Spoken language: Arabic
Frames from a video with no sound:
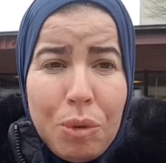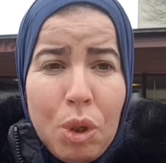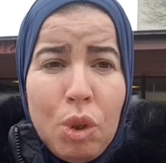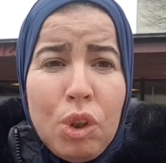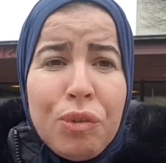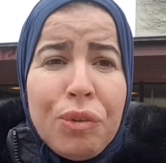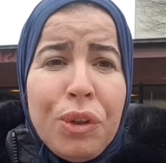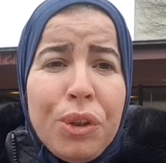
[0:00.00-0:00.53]

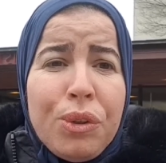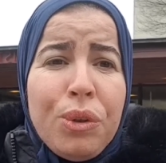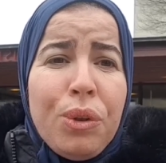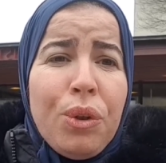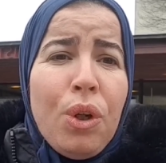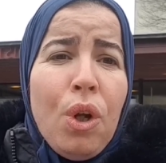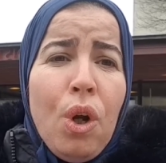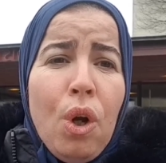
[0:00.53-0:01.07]
ودفعته
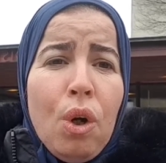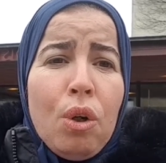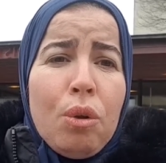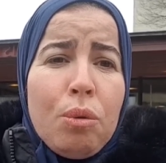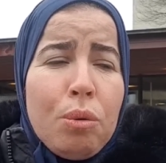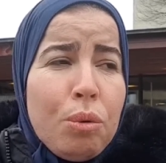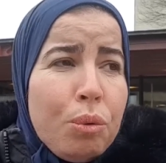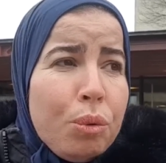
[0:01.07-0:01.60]

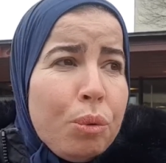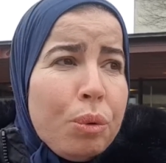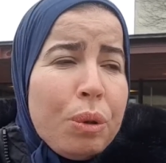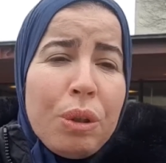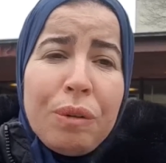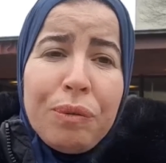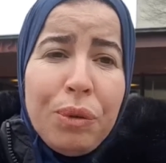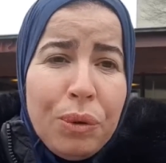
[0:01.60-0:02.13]

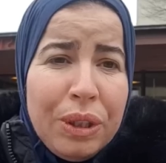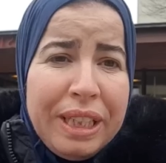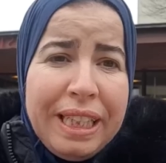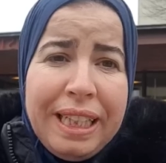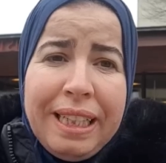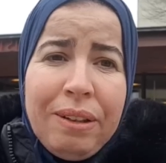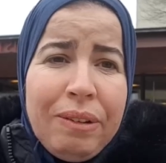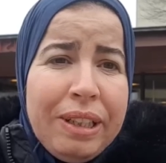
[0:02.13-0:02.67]
ورفضوه
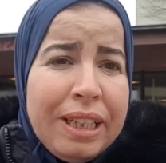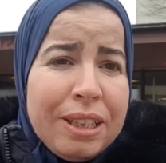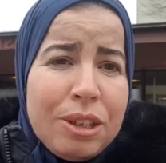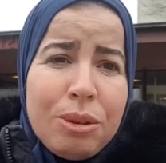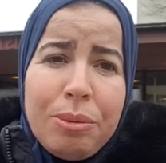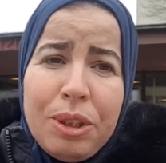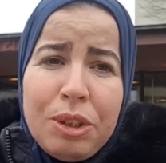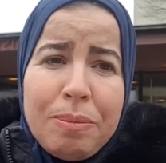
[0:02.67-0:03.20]
ليا قالوا لي هذا
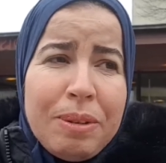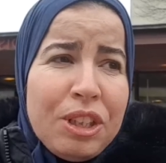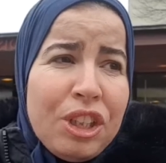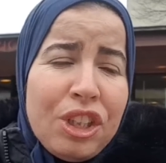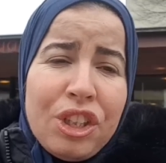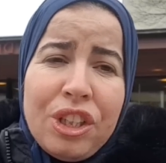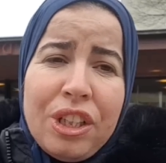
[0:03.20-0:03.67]
الزواج ماشيش